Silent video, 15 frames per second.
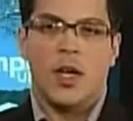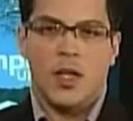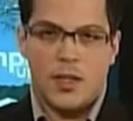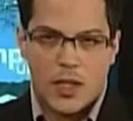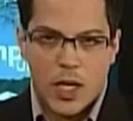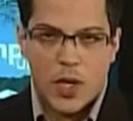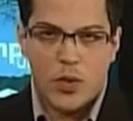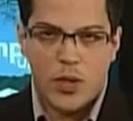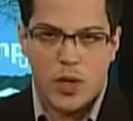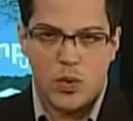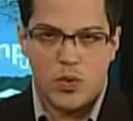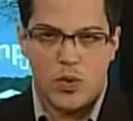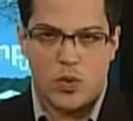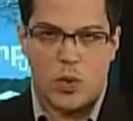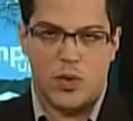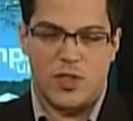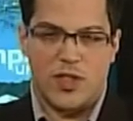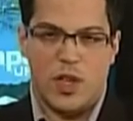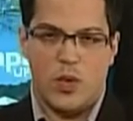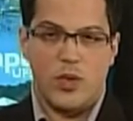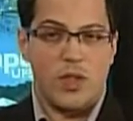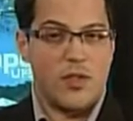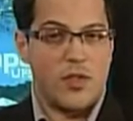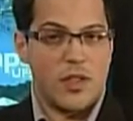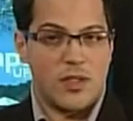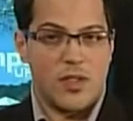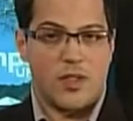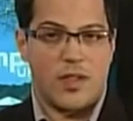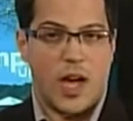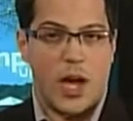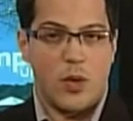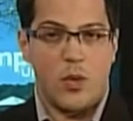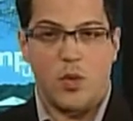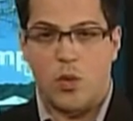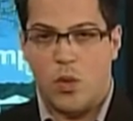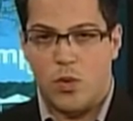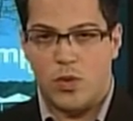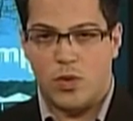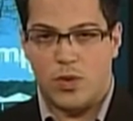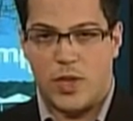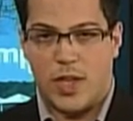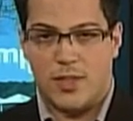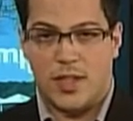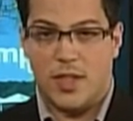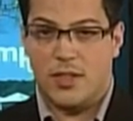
Na reunião do Conselho Universitário Cônsul desta